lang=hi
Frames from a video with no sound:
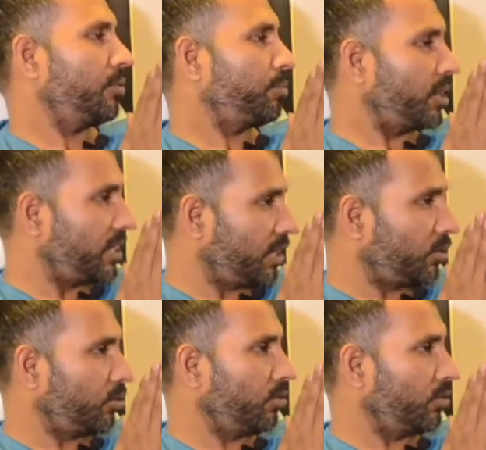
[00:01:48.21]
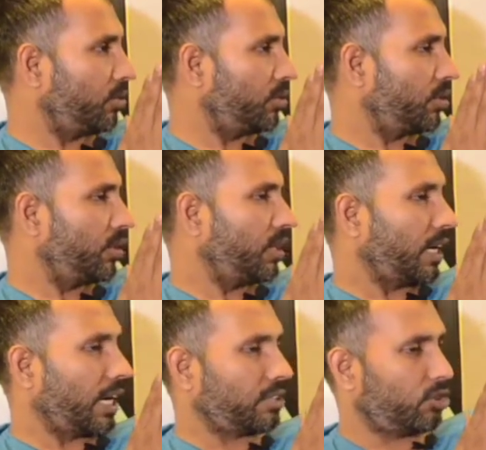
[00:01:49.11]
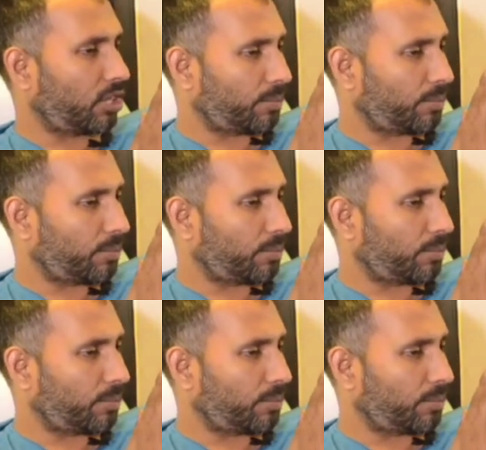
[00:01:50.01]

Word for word: प्रेजेंट हूँ हाथ जोड़ के